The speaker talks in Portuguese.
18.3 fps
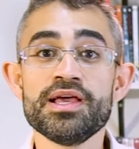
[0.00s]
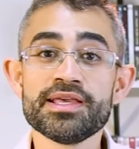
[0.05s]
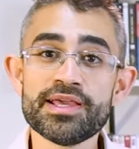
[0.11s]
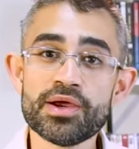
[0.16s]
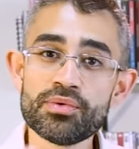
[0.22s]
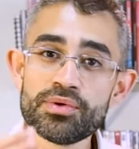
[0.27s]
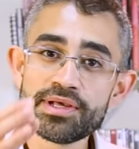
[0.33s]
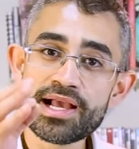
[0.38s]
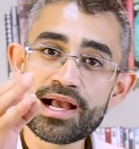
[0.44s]

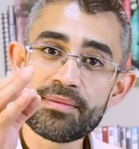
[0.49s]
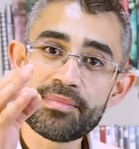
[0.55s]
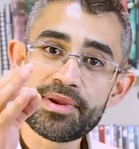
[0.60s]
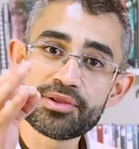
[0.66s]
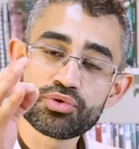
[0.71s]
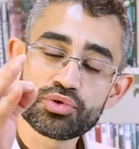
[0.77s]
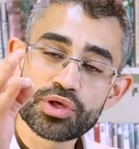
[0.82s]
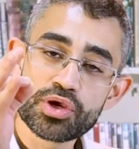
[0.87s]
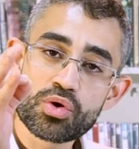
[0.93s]
que é um
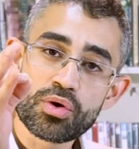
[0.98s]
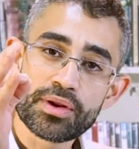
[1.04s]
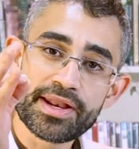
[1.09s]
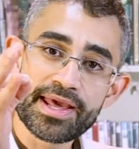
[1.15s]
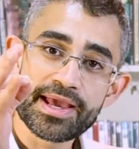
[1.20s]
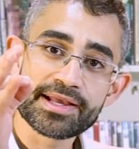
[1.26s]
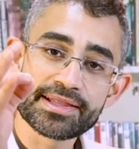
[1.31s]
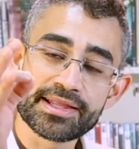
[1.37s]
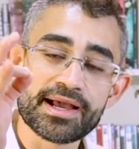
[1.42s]
ligamento que
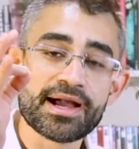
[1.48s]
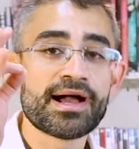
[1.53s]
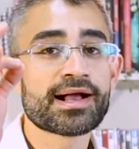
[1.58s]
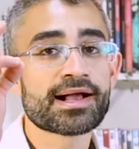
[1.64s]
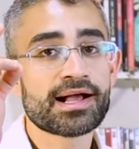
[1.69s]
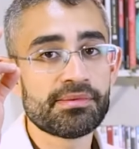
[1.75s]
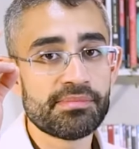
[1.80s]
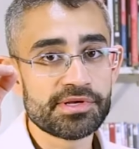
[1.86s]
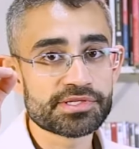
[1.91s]
conecta
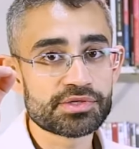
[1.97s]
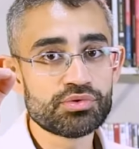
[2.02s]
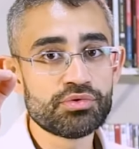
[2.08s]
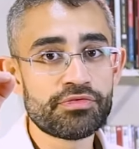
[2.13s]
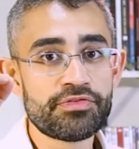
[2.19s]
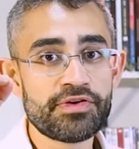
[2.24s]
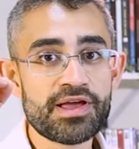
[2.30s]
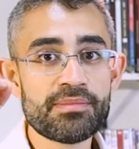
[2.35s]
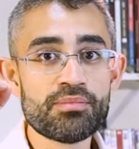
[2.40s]
a cabeça
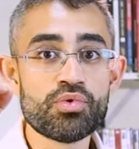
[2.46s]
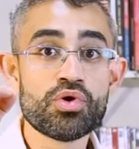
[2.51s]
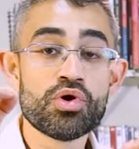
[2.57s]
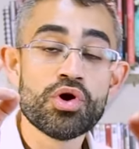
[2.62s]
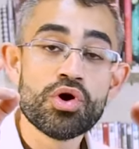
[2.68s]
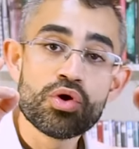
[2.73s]
do fêmur